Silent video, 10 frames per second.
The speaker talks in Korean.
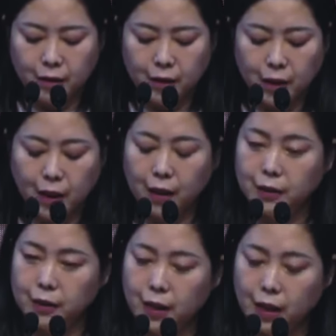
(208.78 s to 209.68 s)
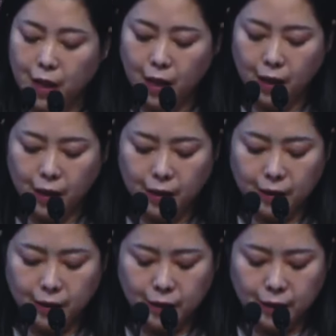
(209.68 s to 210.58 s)
사랑하는
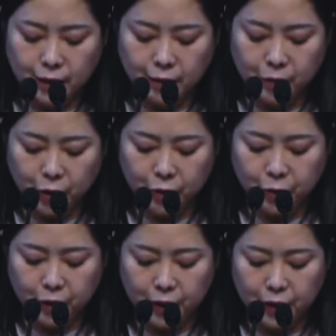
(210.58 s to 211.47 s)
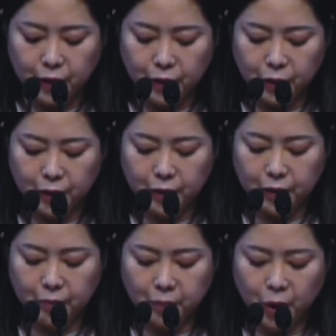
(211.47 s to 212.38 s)
딸아, 지금 저 소리 지르는
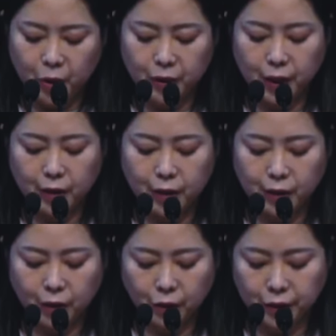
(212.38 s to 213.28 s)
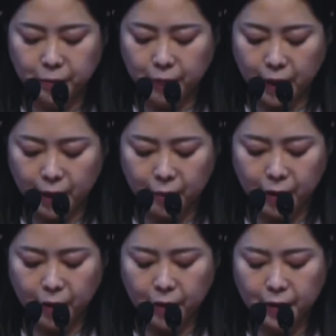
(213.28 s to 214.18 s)
것은 평생을
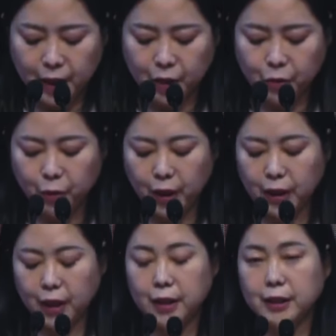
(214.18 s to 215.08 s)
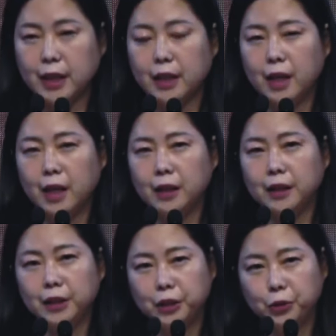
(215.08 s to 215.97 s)
거짓말하며 살고 회개하지 않아
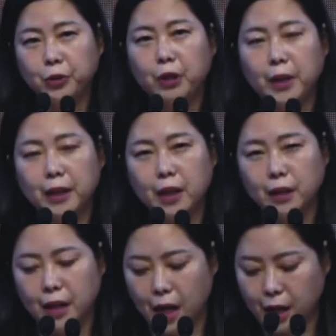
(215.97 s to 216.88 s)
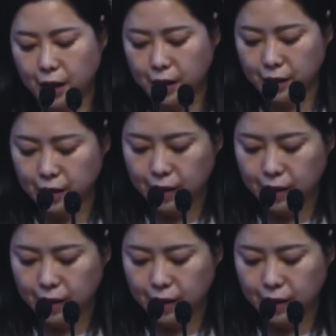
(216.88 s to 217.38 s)
이 지옥에 왔단다.